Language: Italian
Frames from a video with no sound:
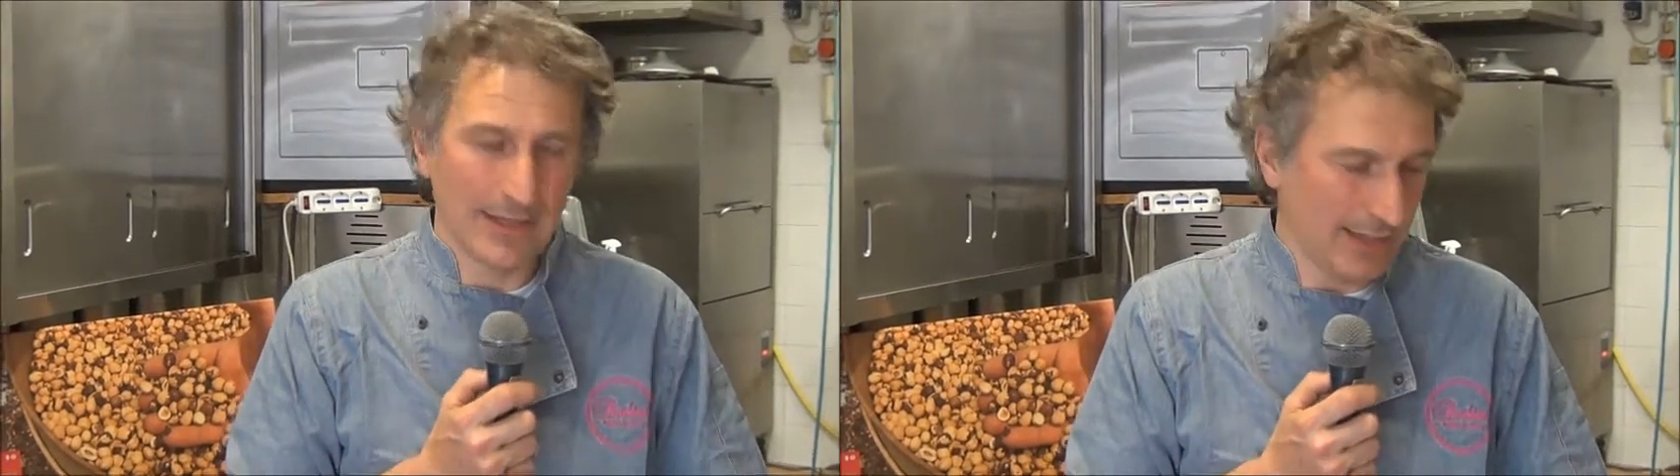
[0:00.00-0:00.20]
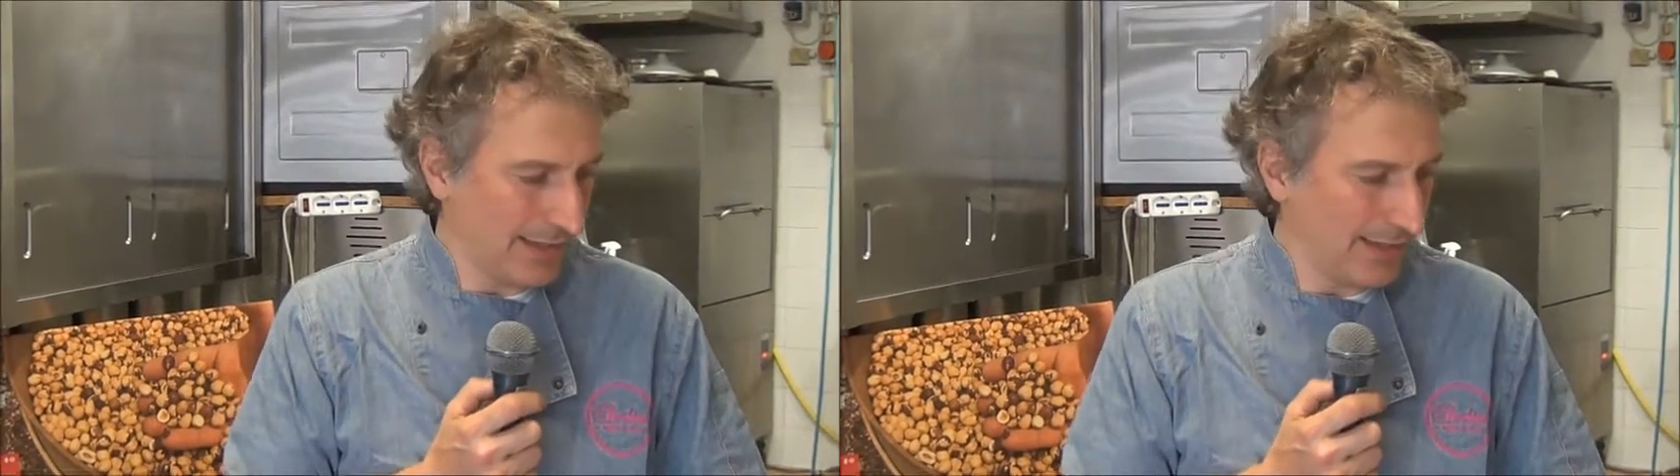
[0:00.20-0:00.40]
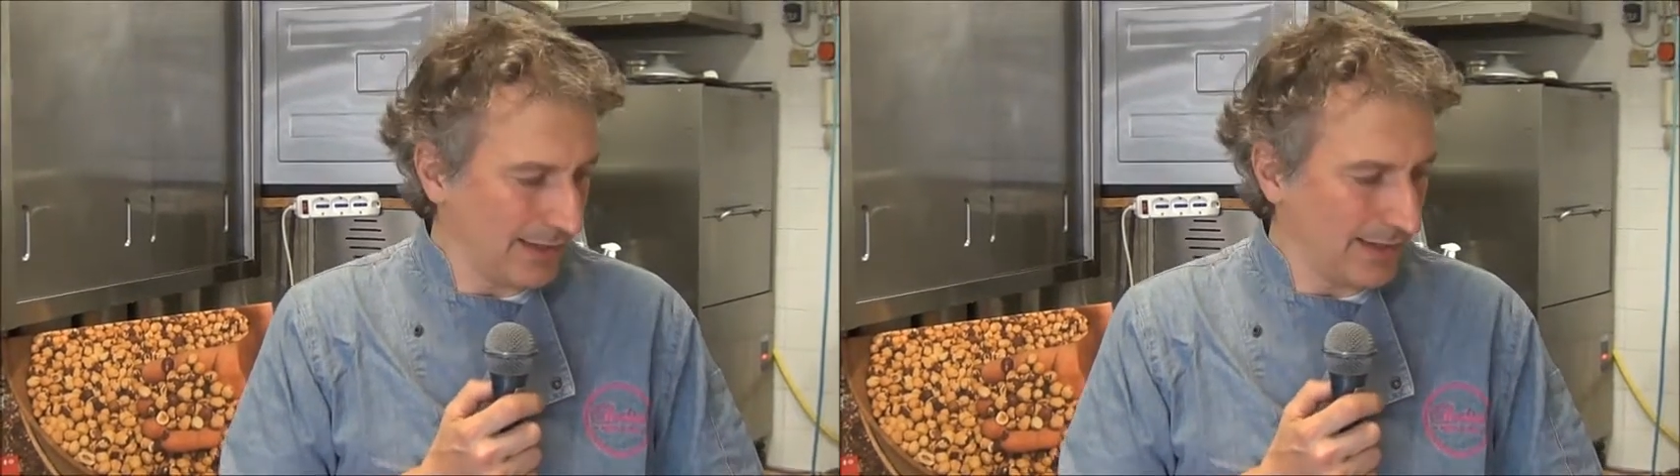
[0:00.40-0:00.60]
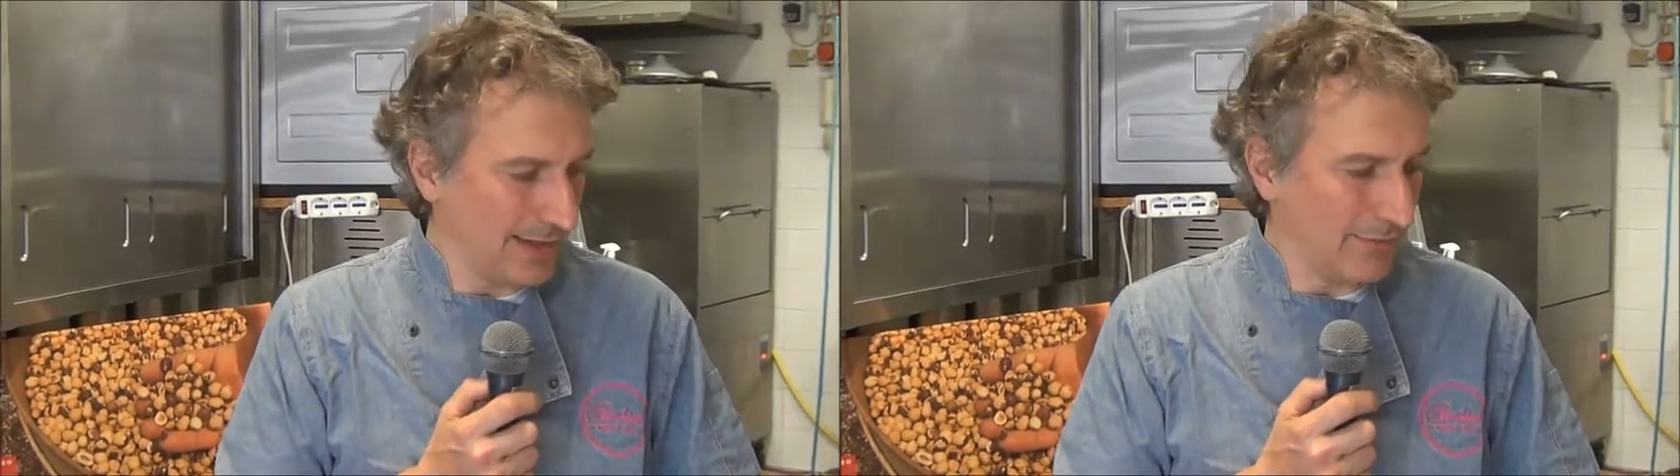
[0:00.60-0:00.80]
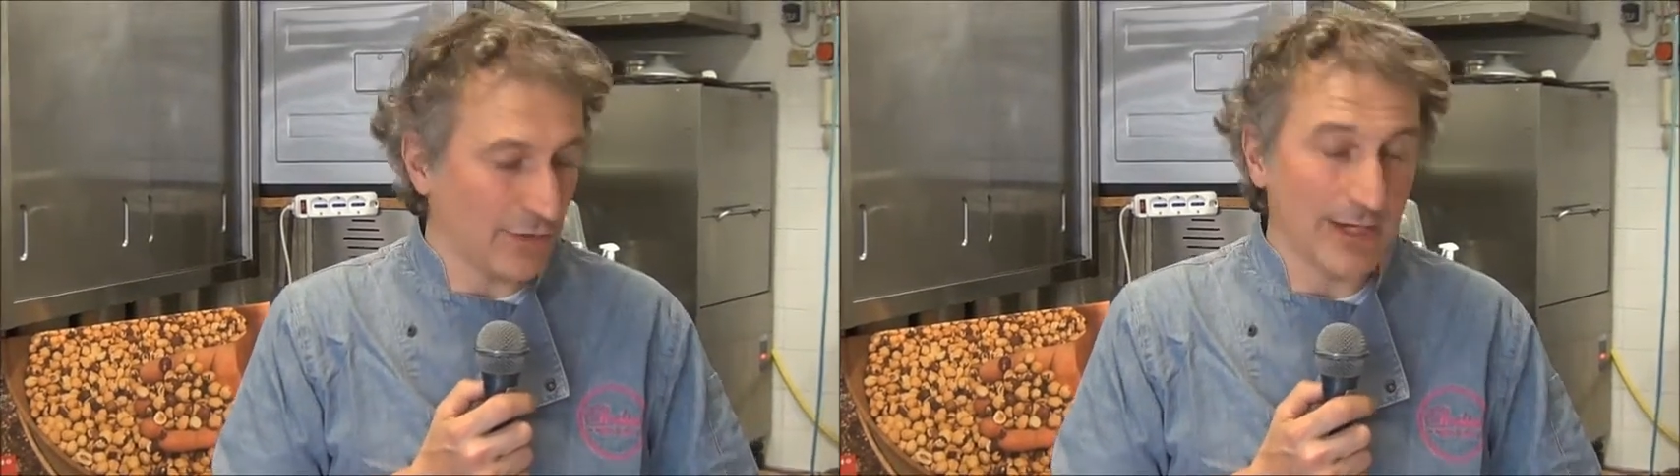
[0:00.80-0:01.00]
e
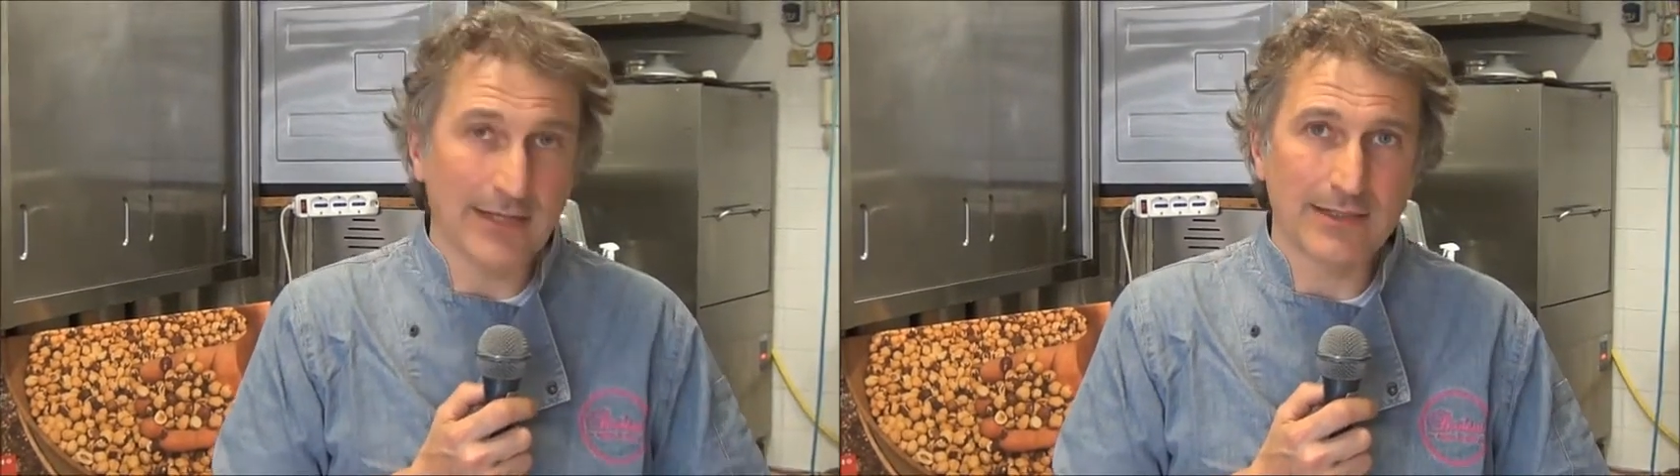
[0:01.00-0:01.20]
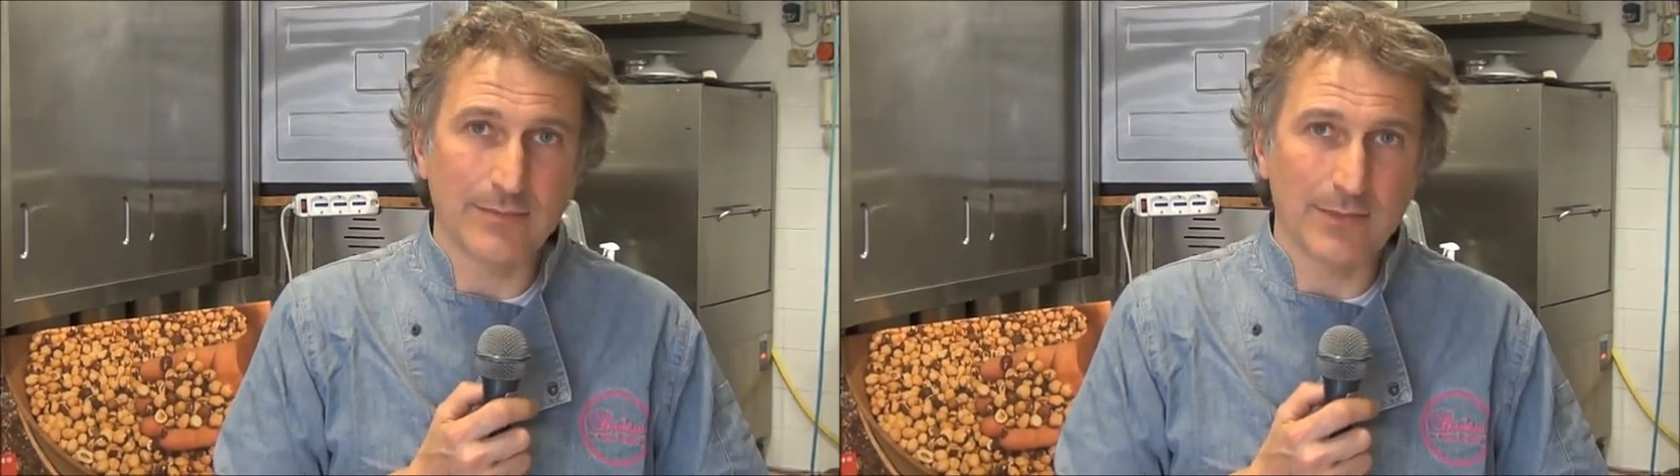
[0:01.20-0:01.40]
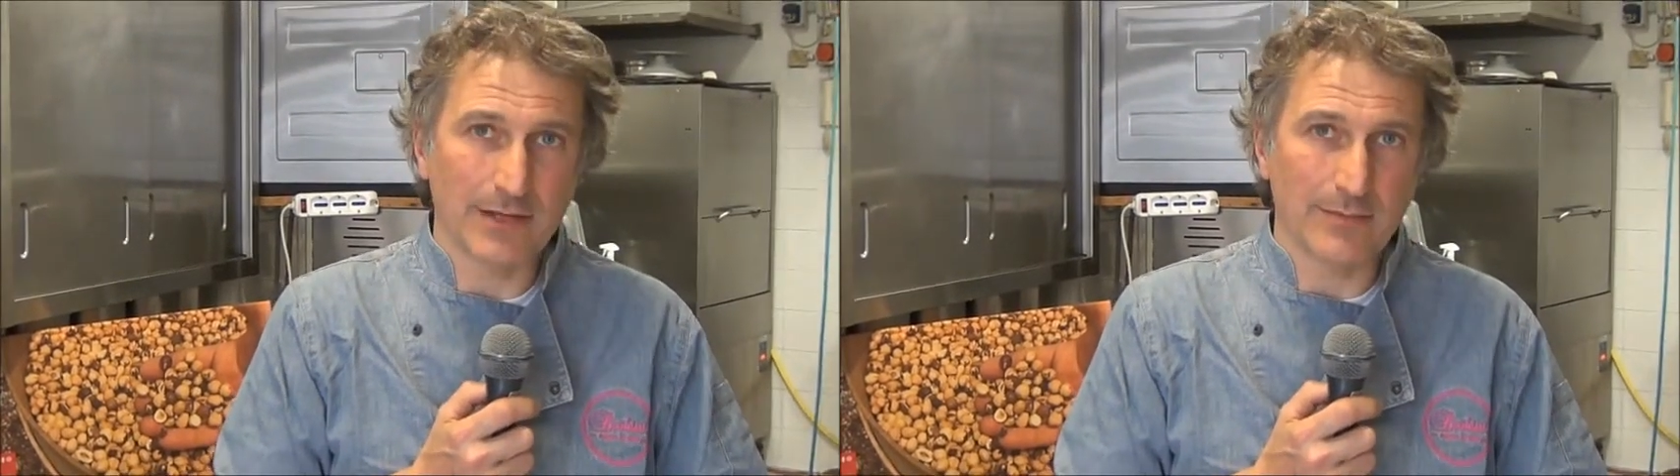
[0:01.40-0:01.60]
lavorate per